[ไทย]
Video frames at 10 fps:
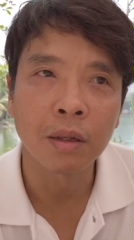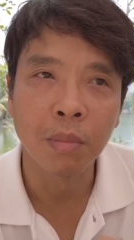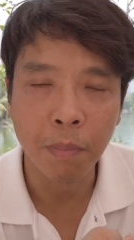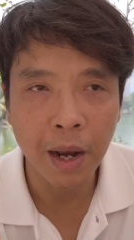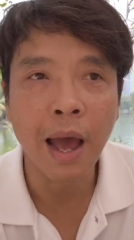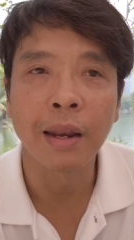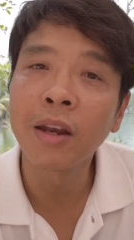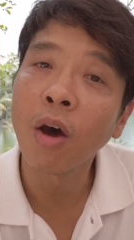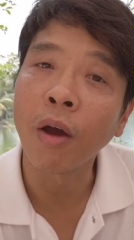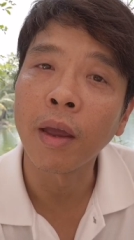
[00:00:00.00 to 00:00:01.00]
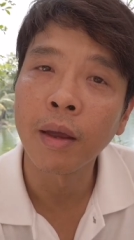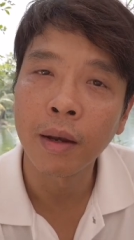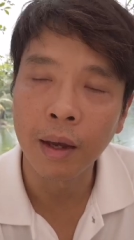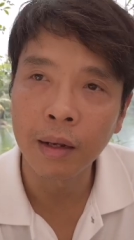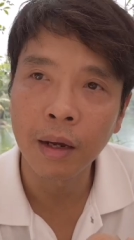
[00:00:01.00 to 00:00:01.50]
จะมีปัญหานิดหน่อย
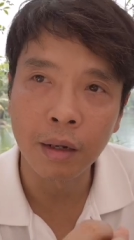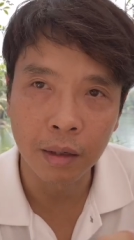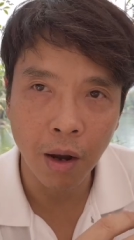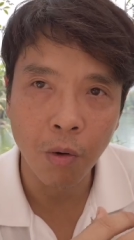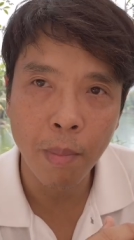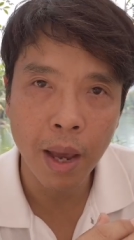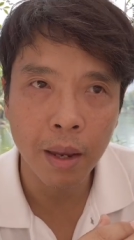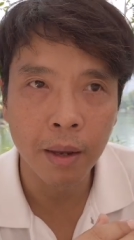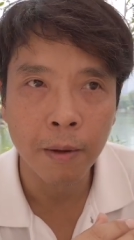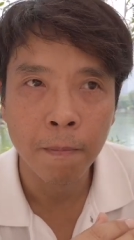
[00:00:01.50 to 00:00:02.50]
นะถ้าเกิดเขาไม่